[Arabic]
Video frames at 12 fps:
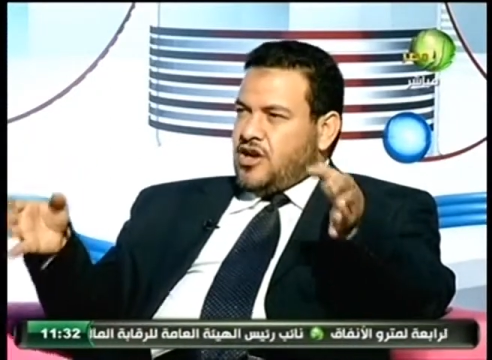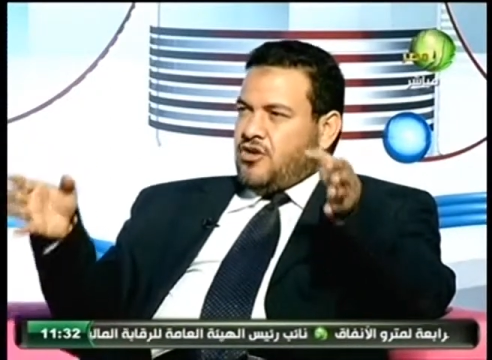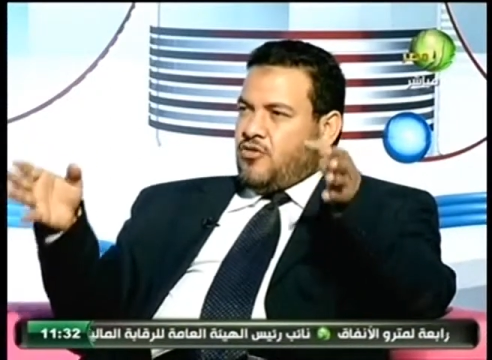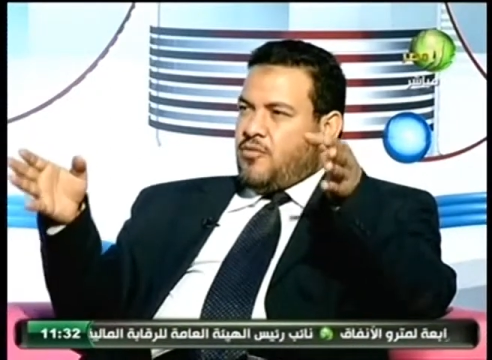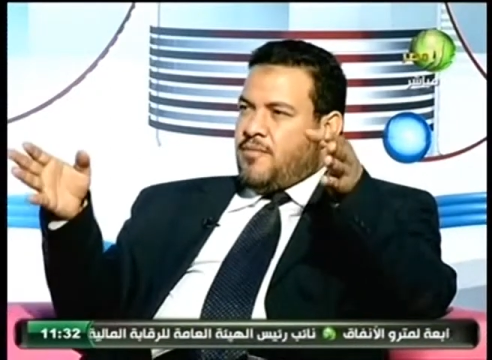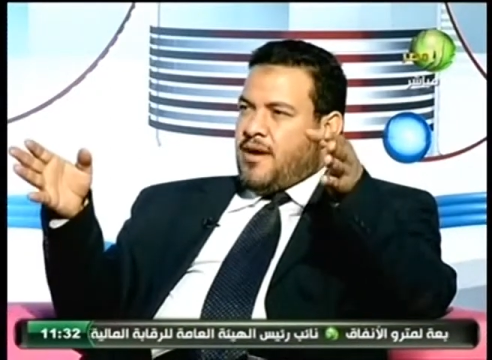
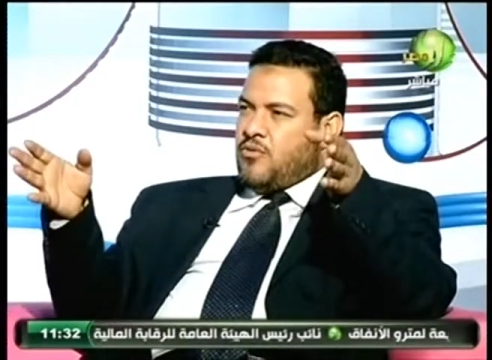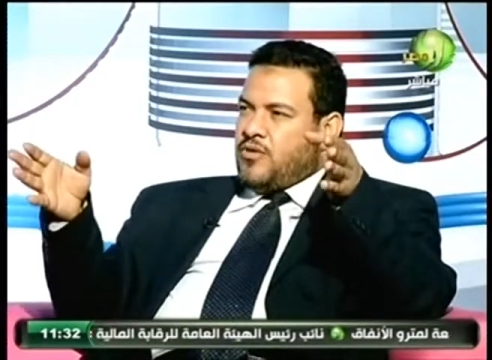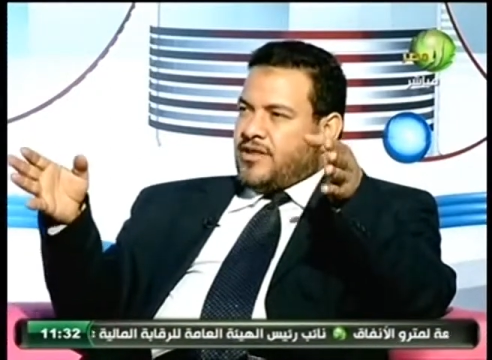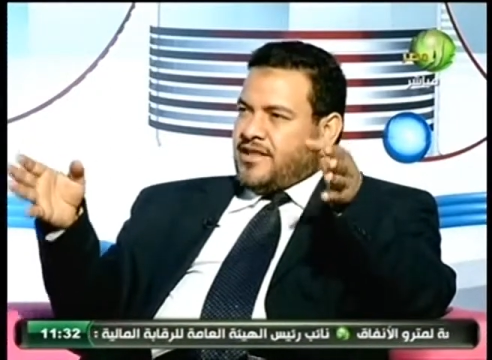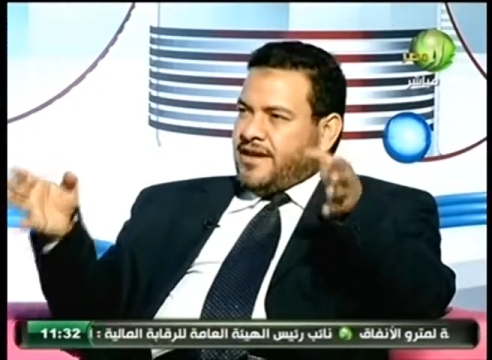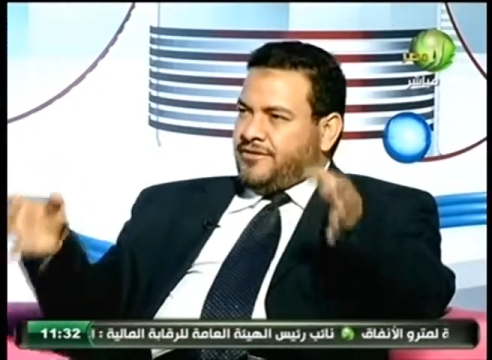
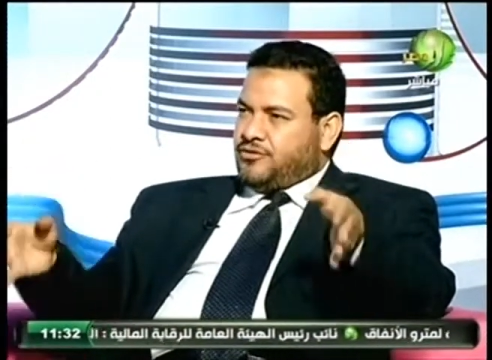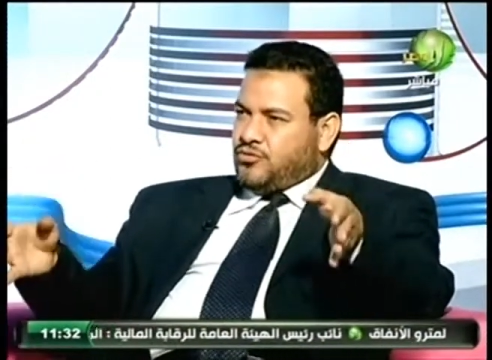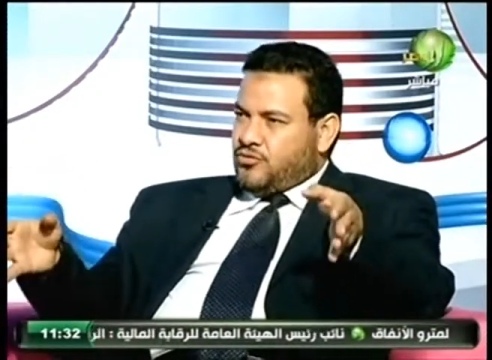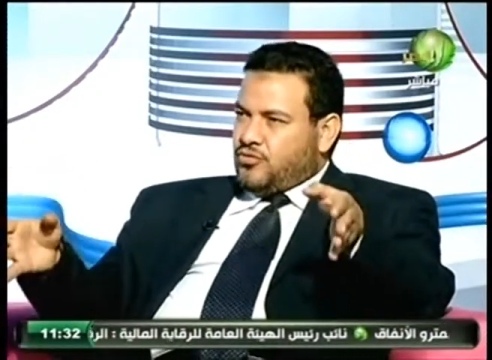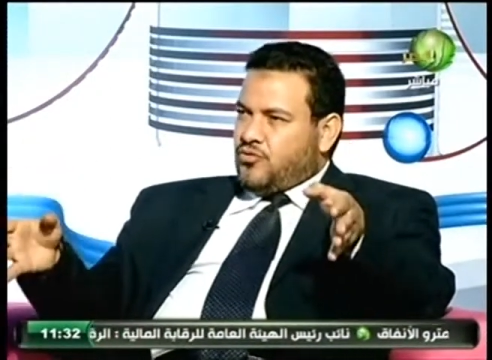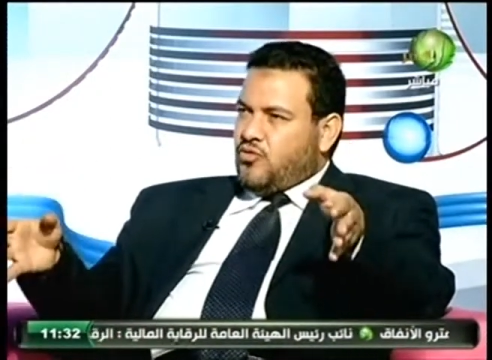وموت نفسه
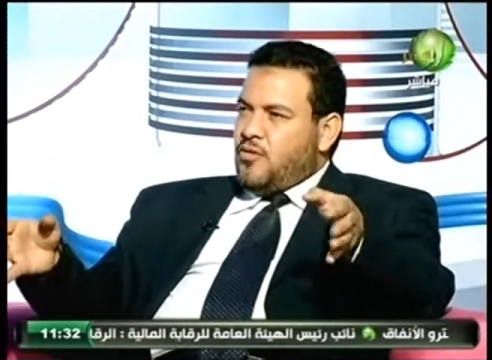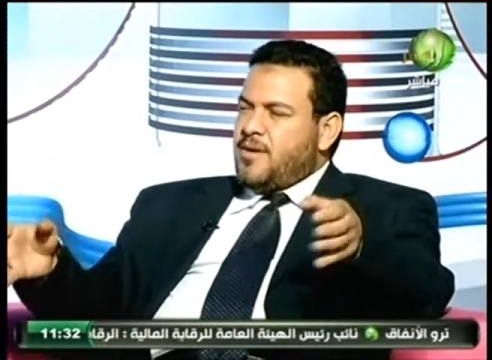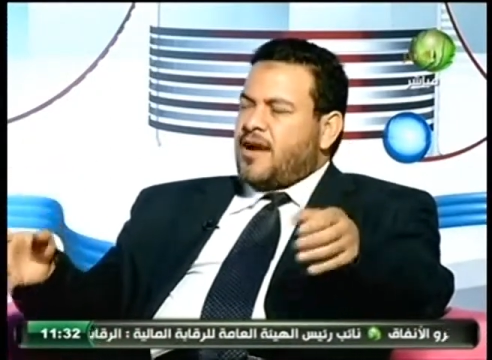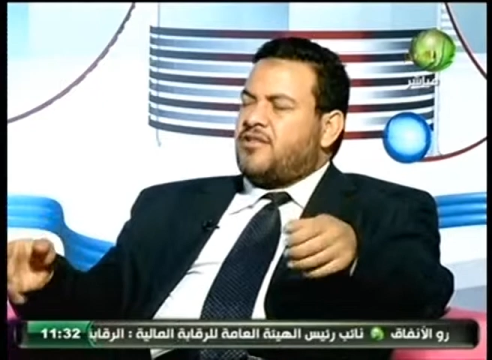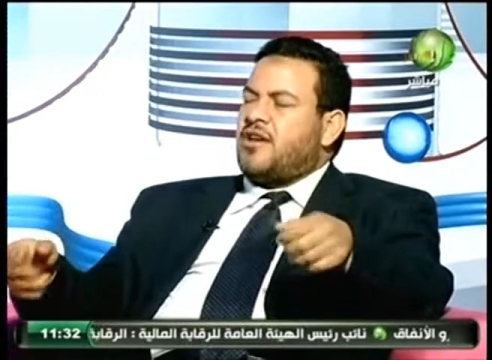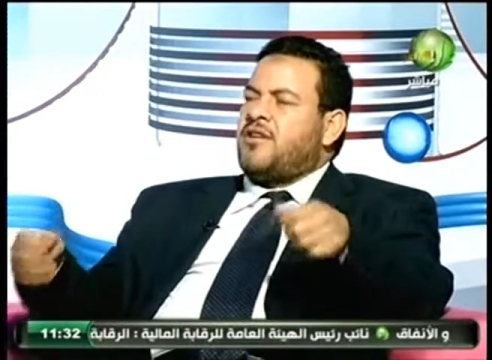
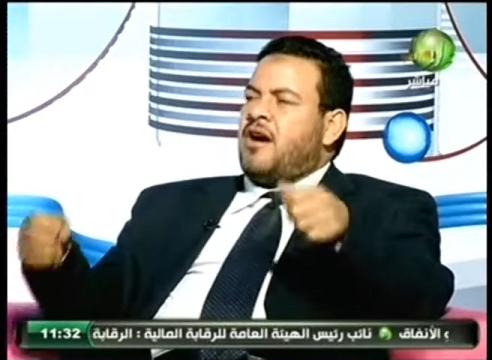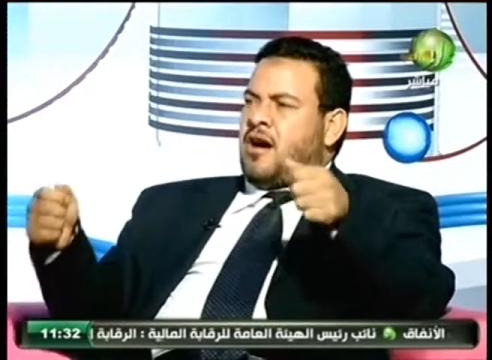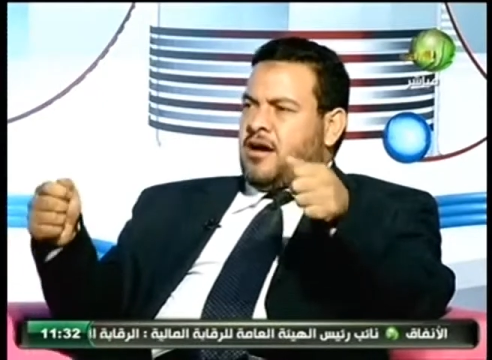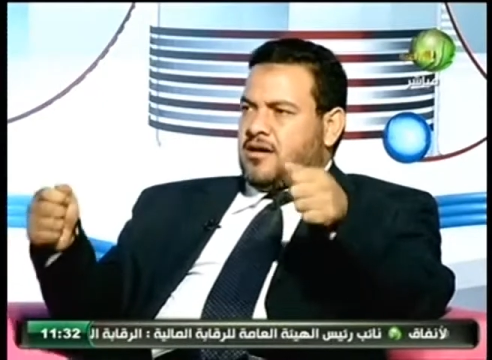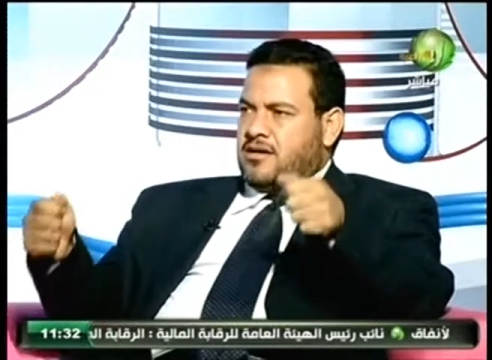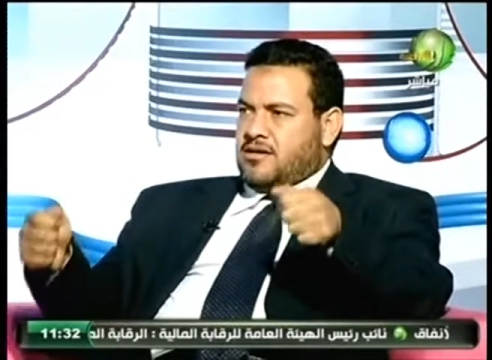
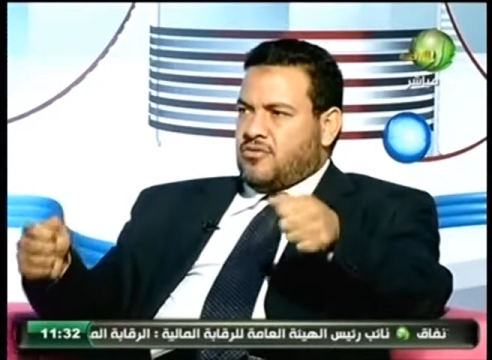وبيتناحر